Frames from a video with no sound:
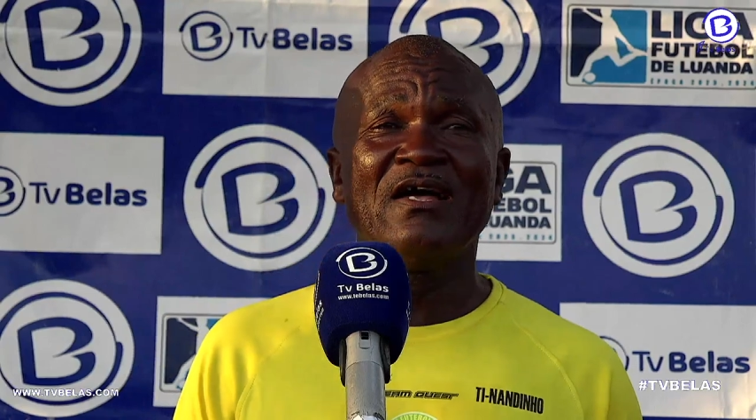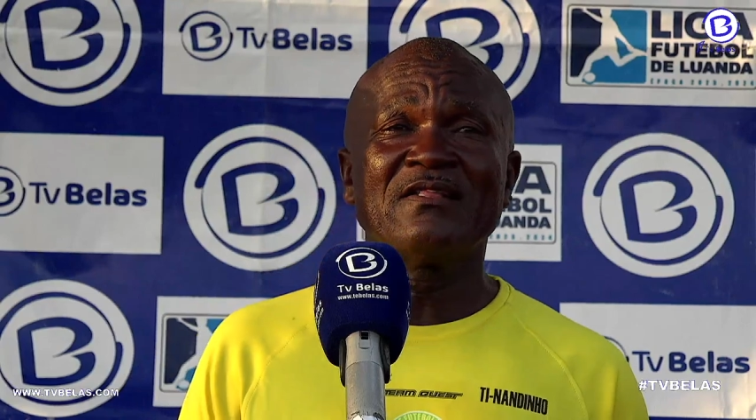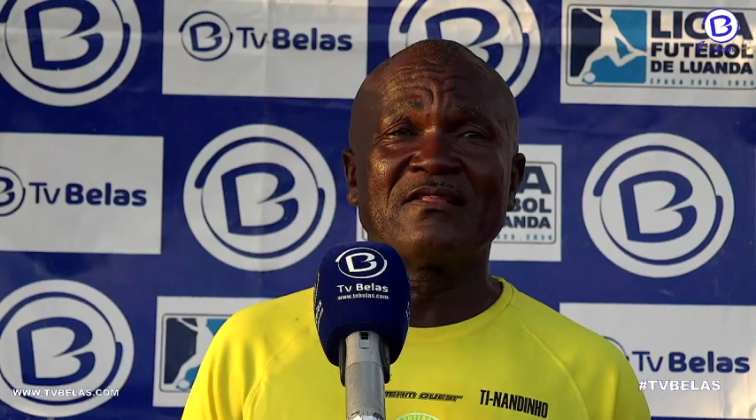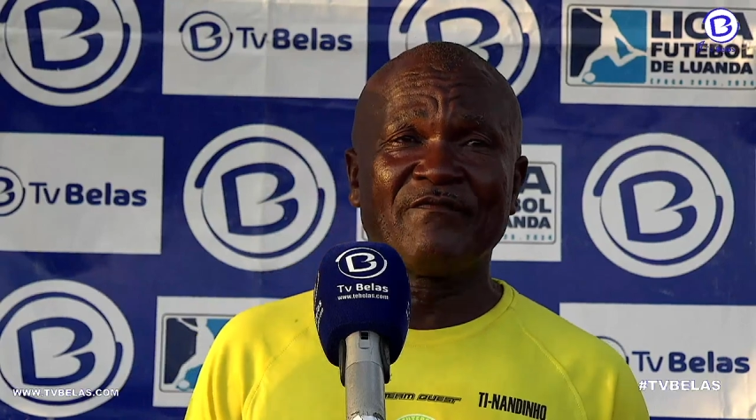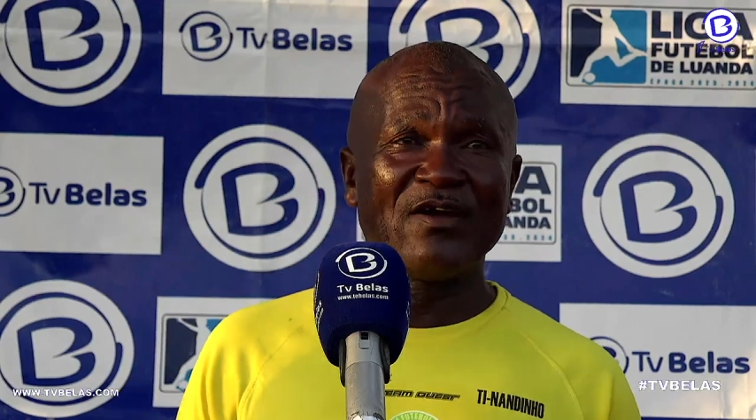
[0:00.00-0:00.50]

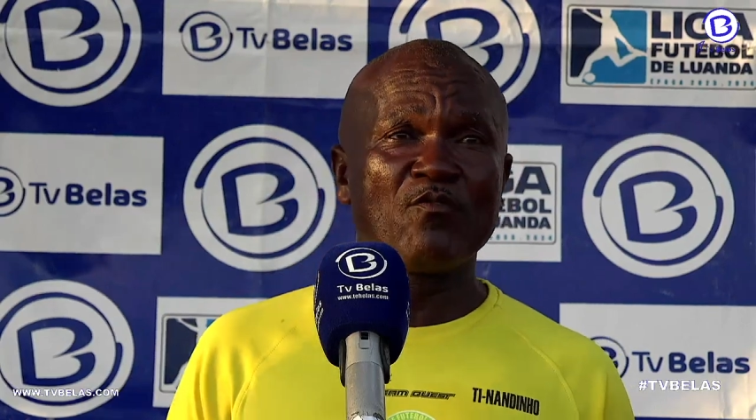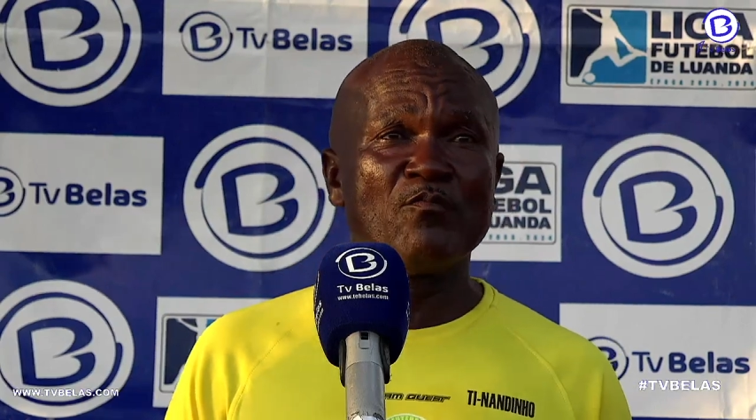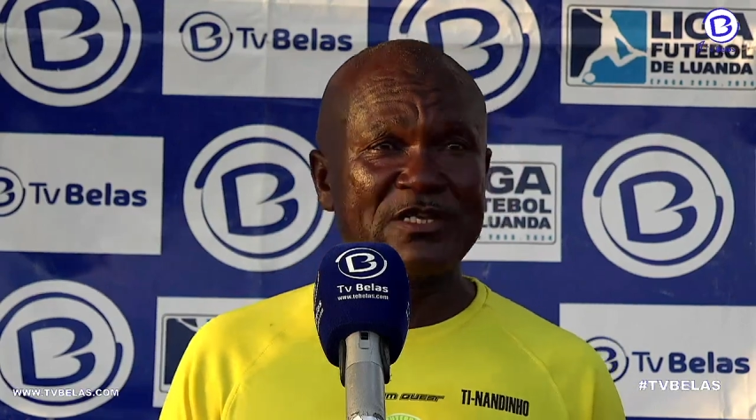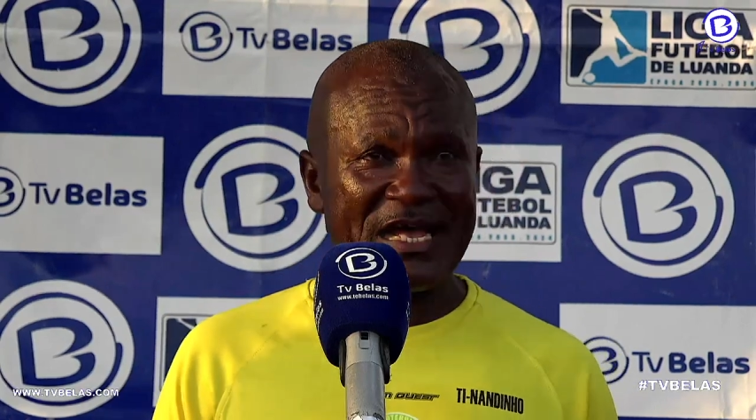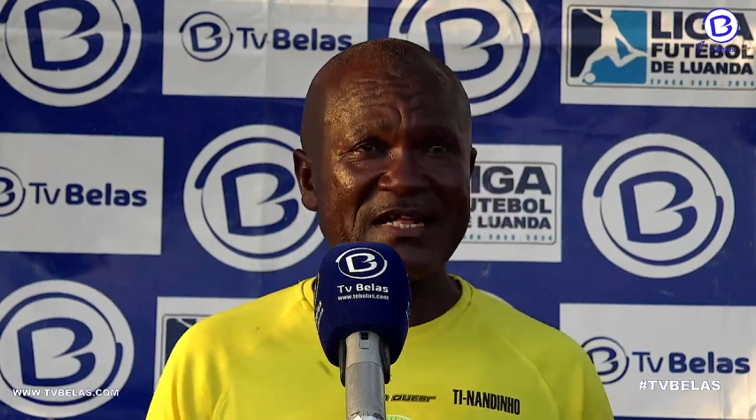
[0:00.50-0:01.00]
TV
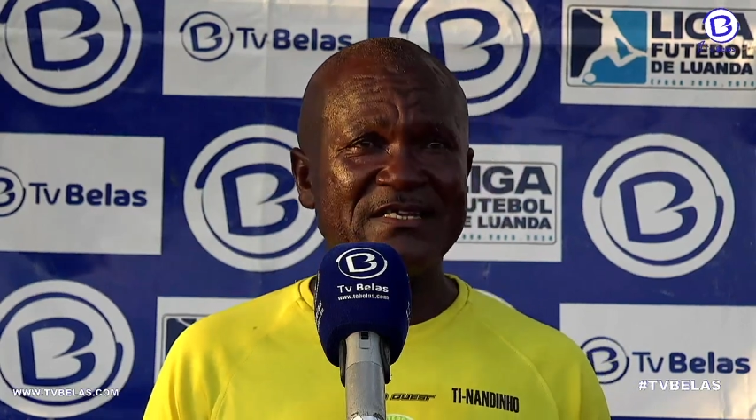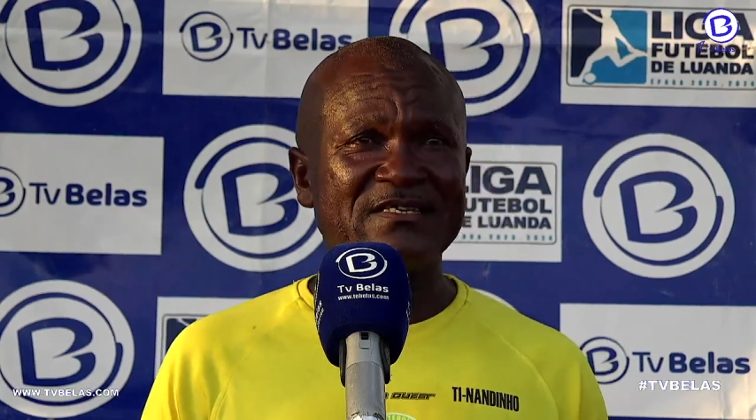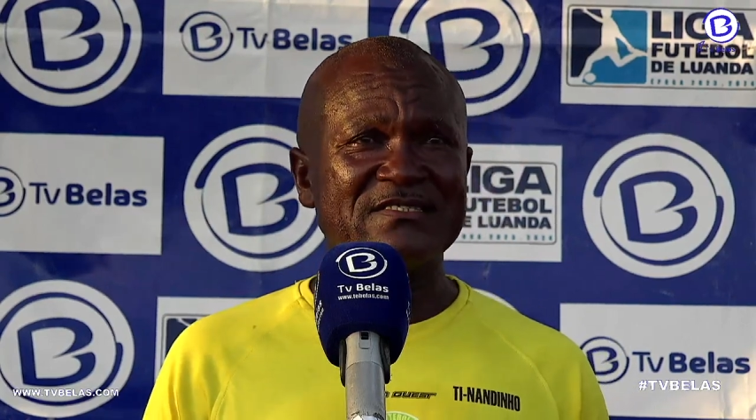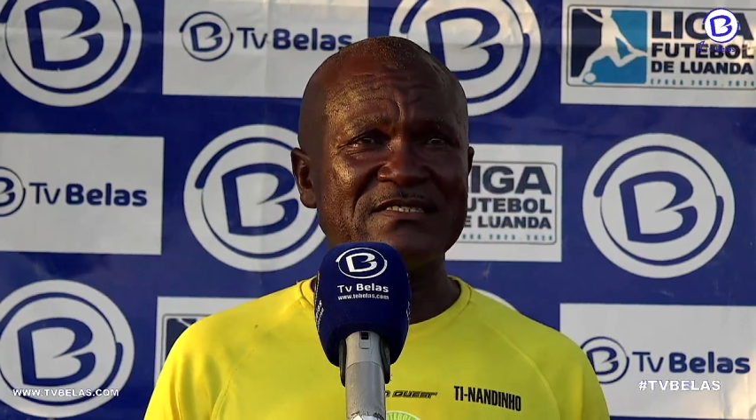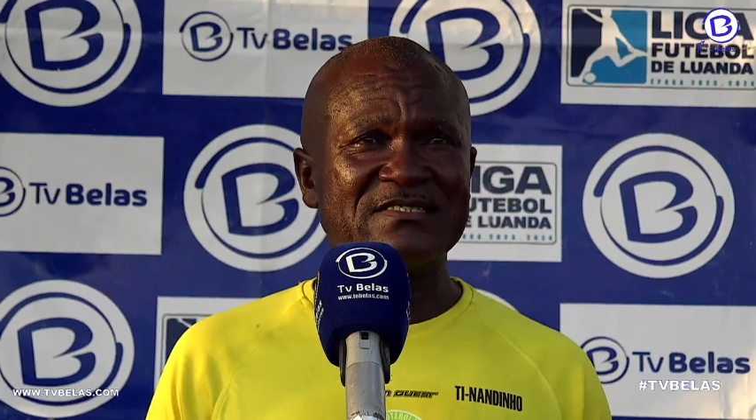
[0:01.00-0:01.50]
comunitária
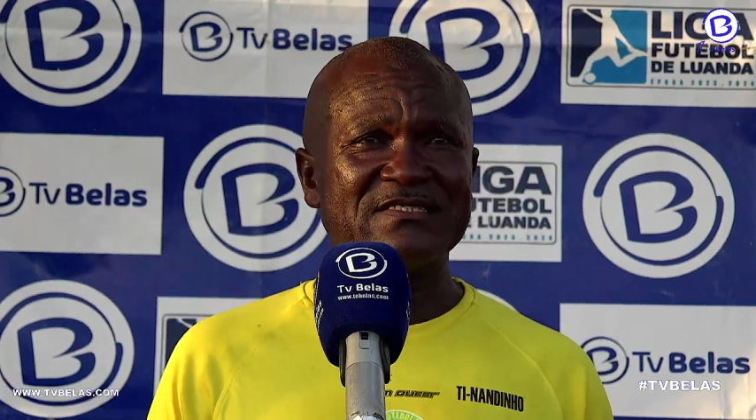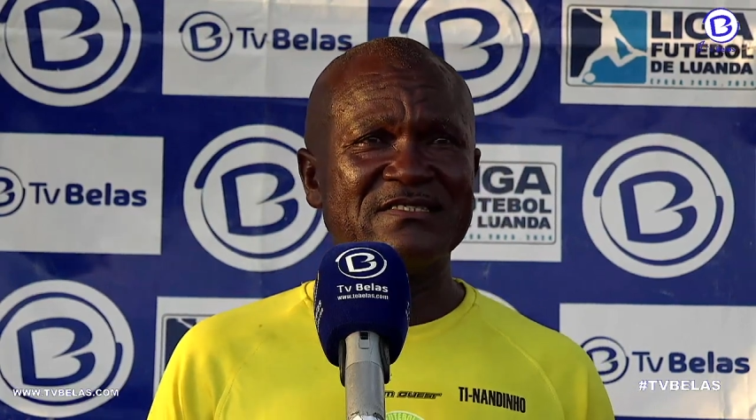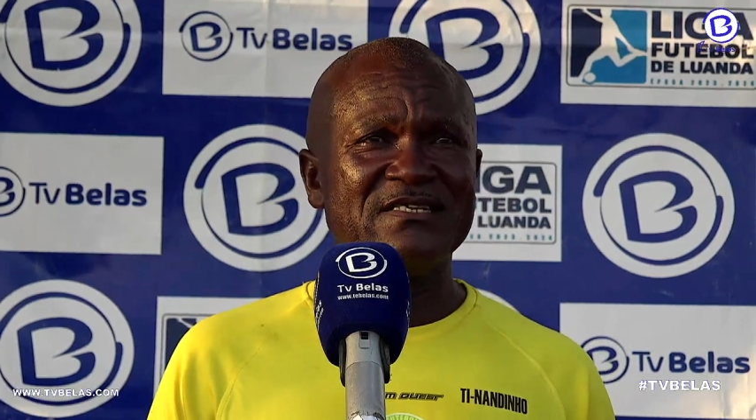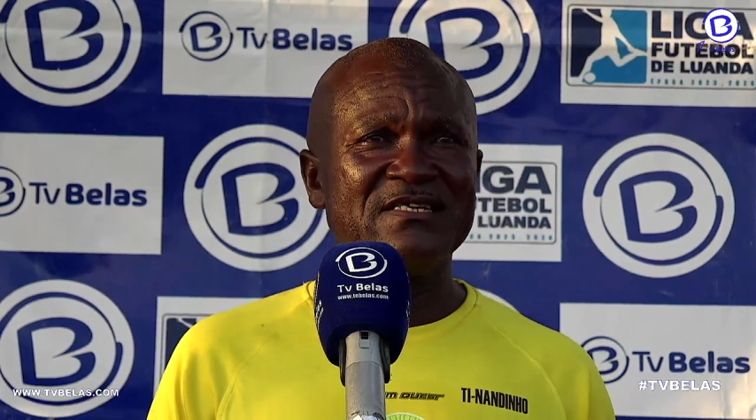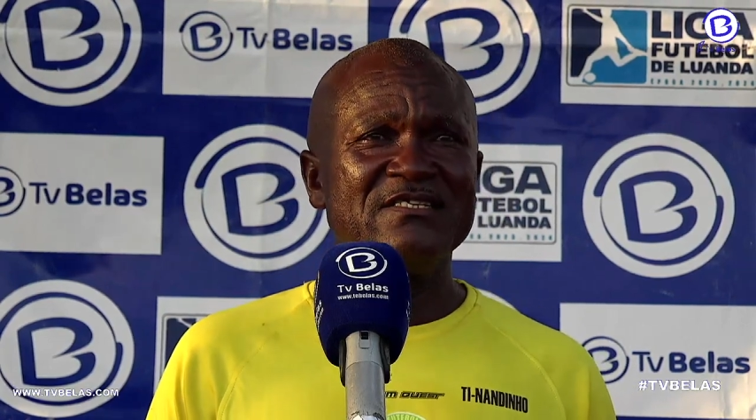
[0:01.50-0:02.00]
que
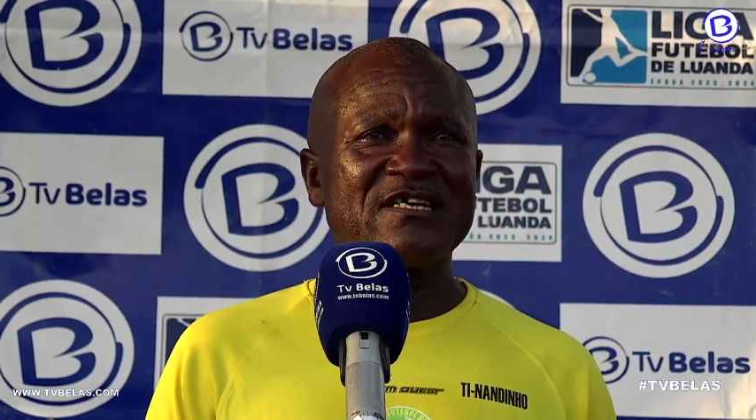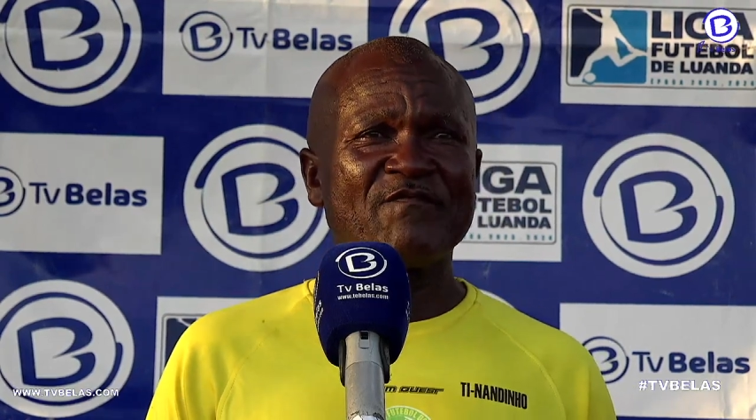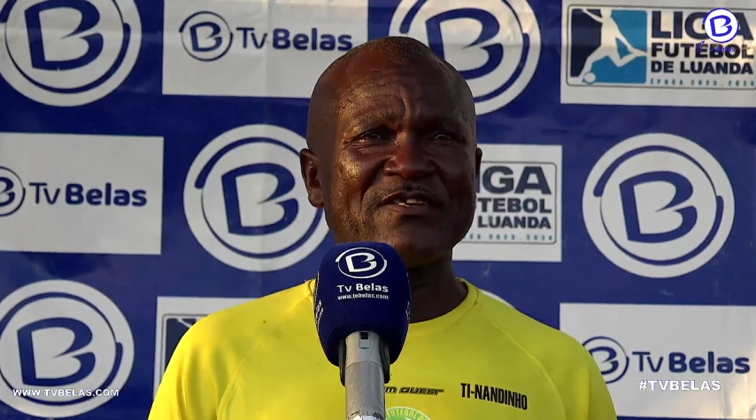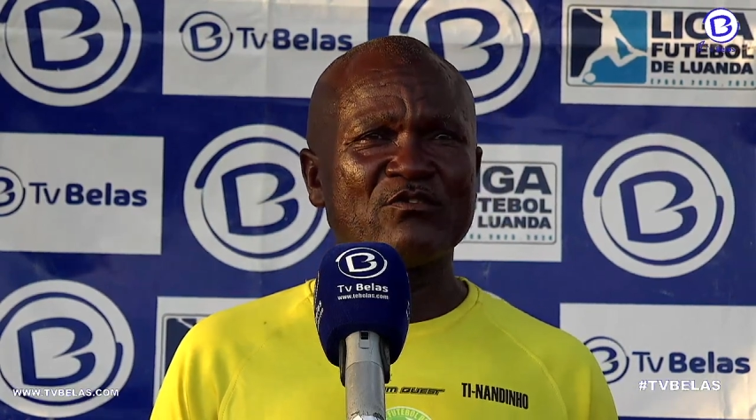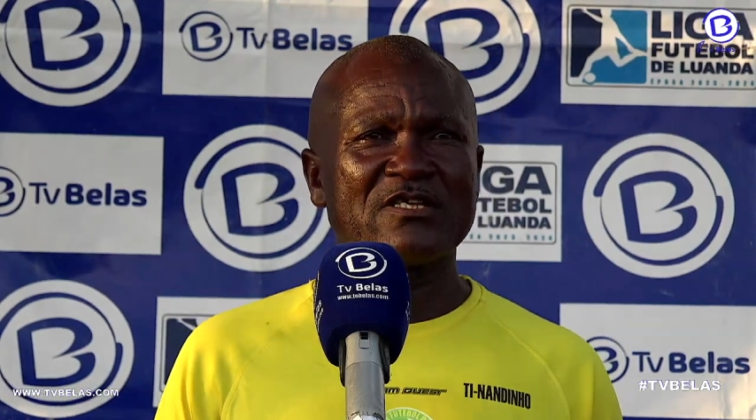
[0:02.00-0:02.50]
está
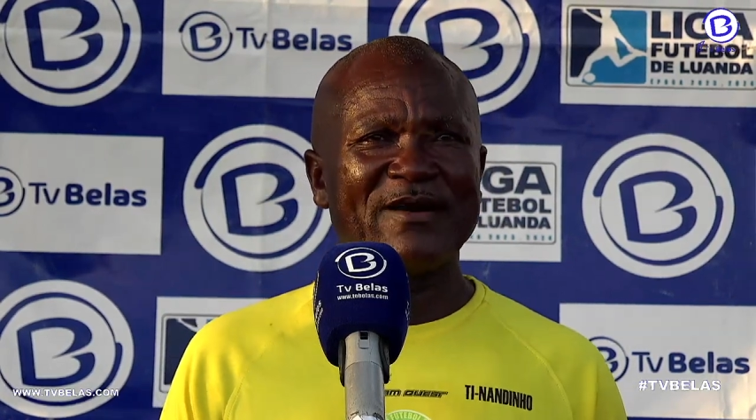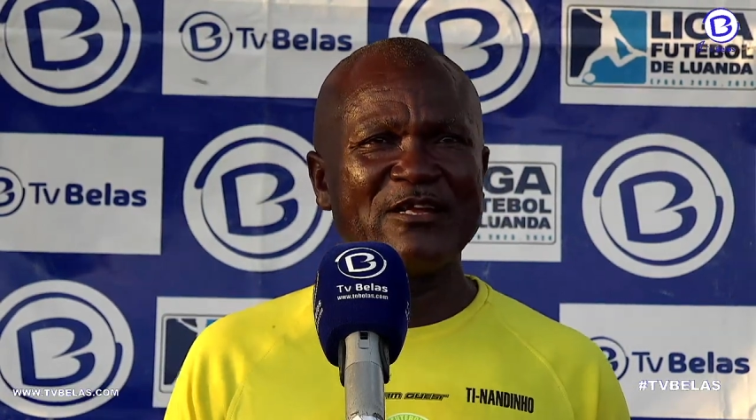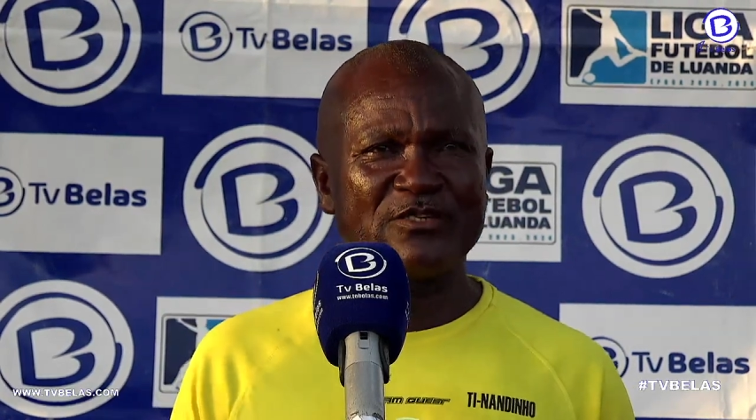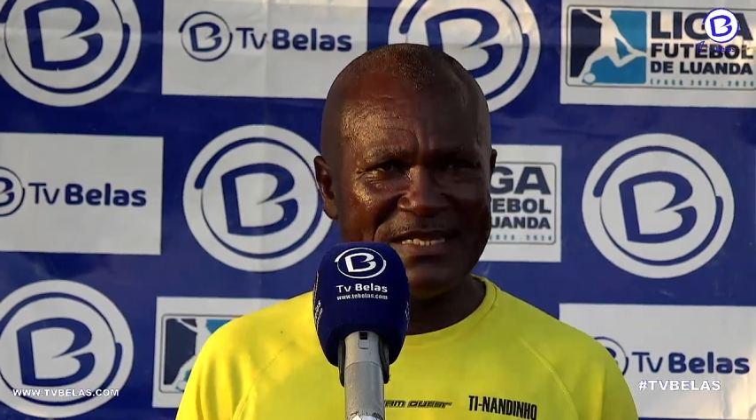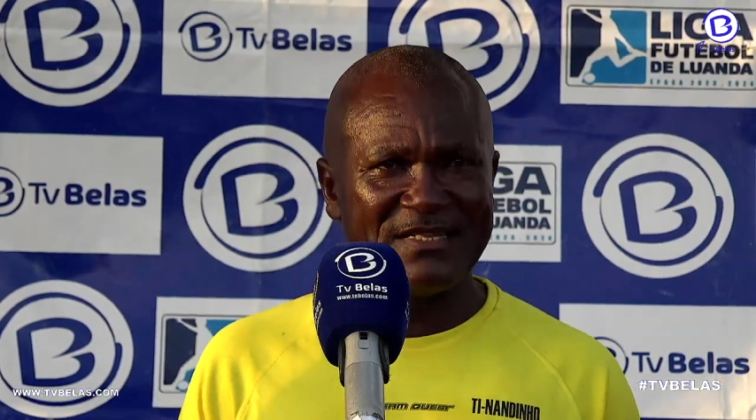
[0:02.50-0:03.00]
fazendo um trabalho
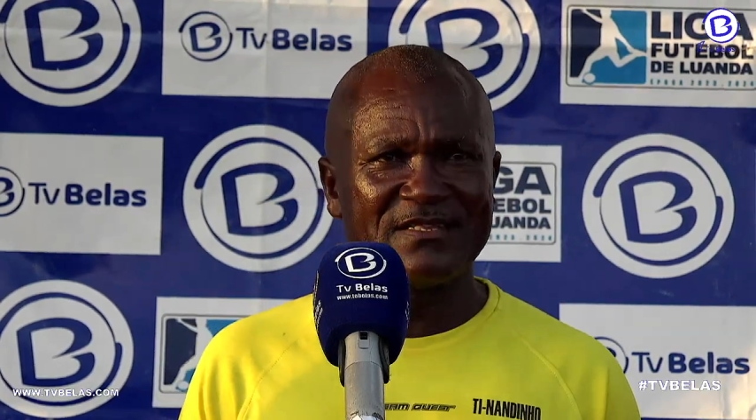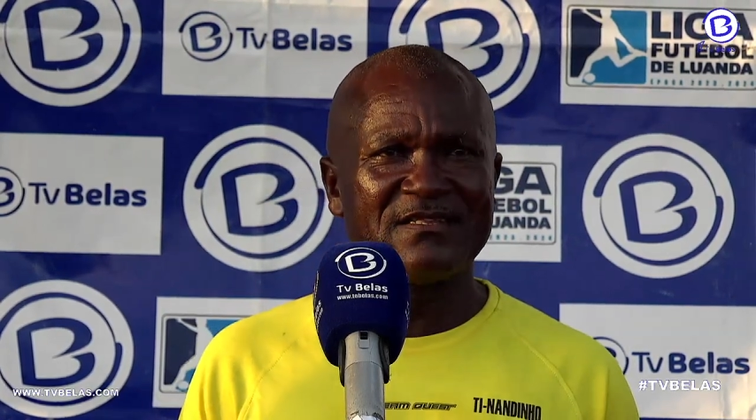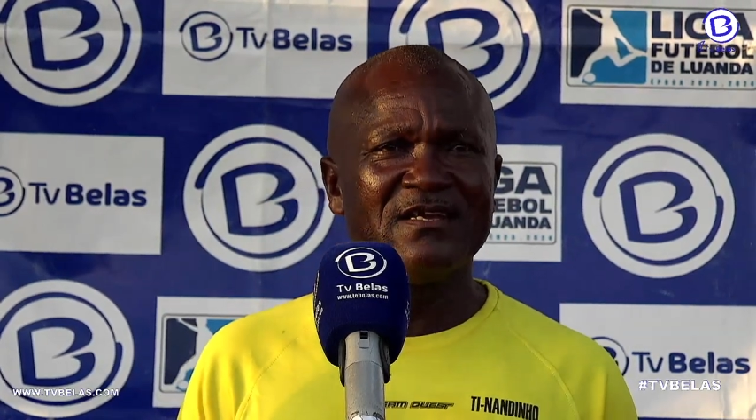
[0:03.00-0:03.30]
excelente